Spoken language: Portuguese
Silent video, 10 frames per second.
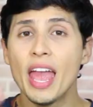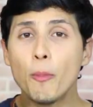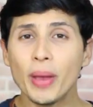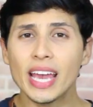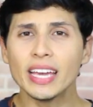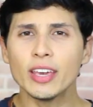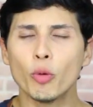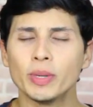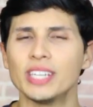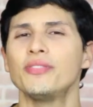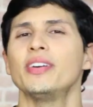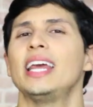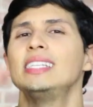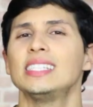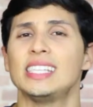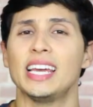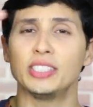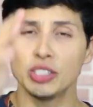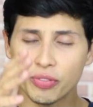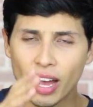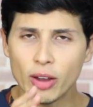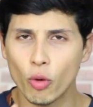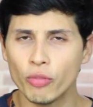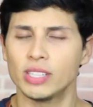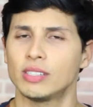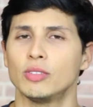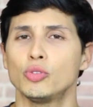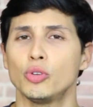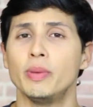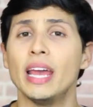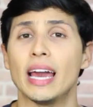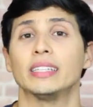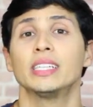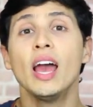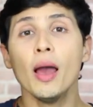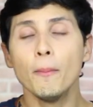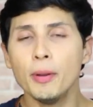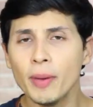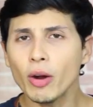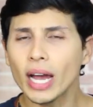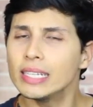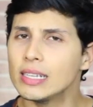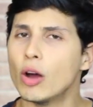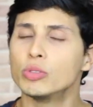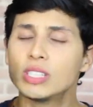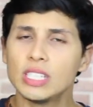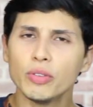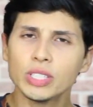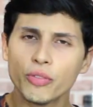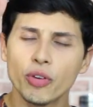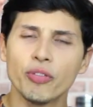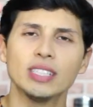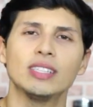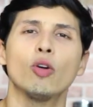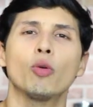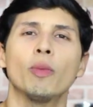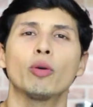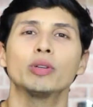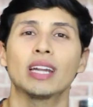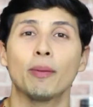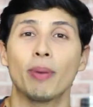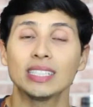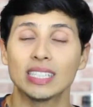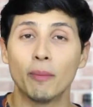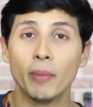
Eu peguei aqui algumas referências e aí a gente vai conversando sobre elas. Primeira ocasião, se você for fazer alguma coisa na parte da